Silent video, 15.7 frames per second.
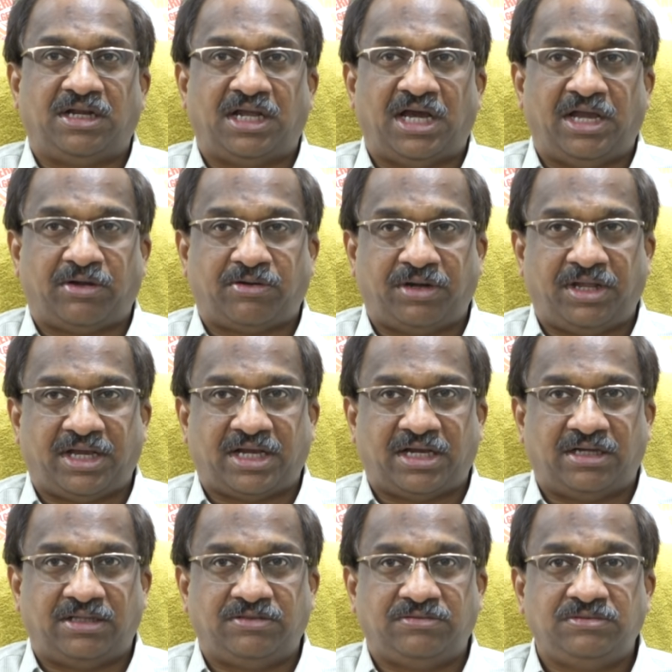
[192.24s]
నాయకుడే
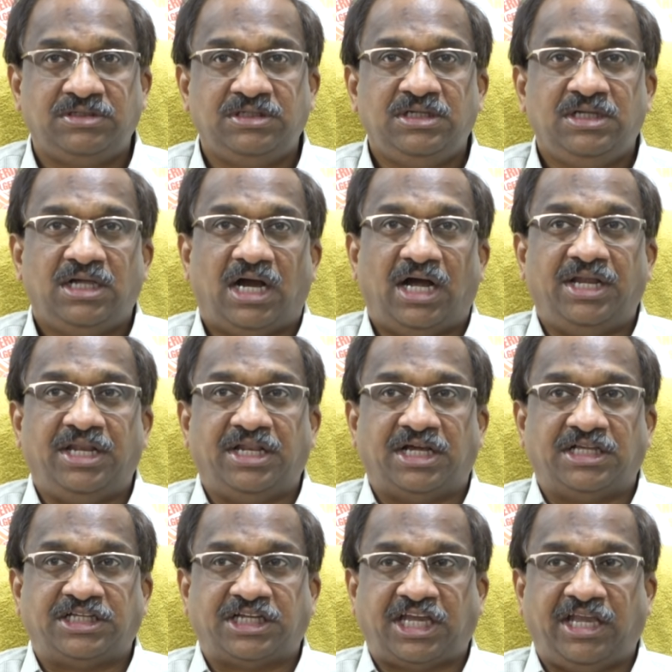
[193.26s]
కాదు అన్ని
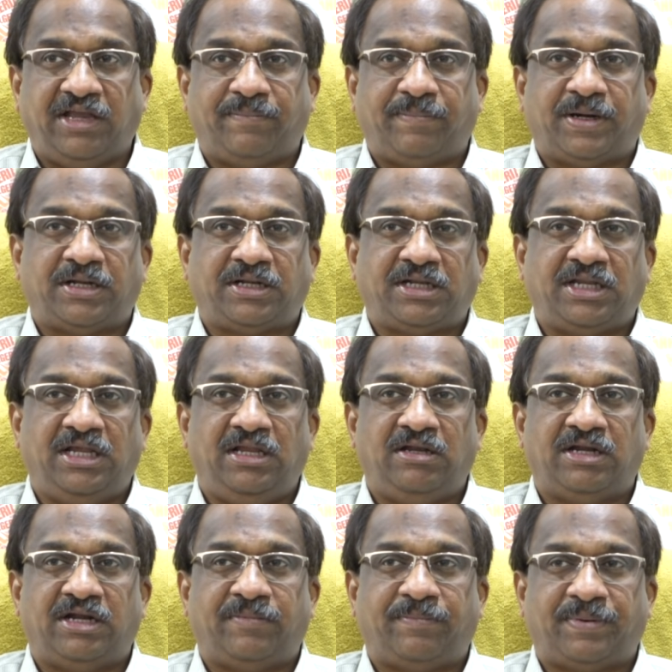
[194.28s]
రాజకీయ పార్టీలు
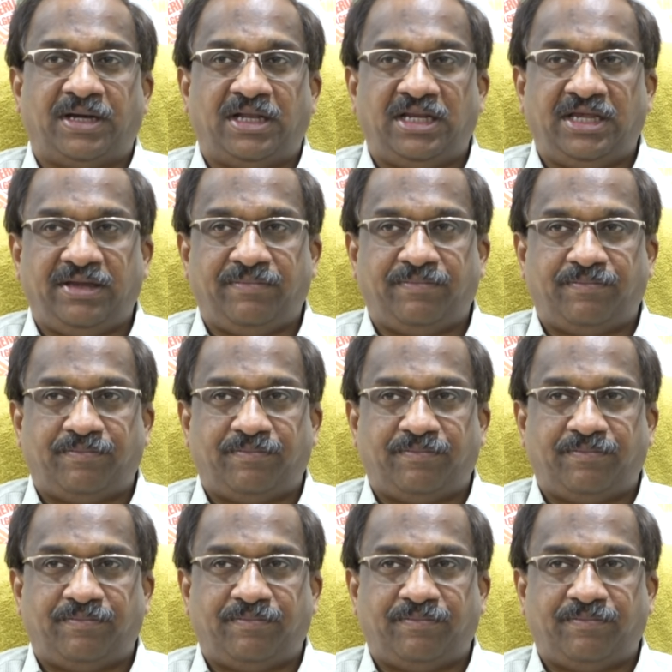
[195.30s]
నడపాలి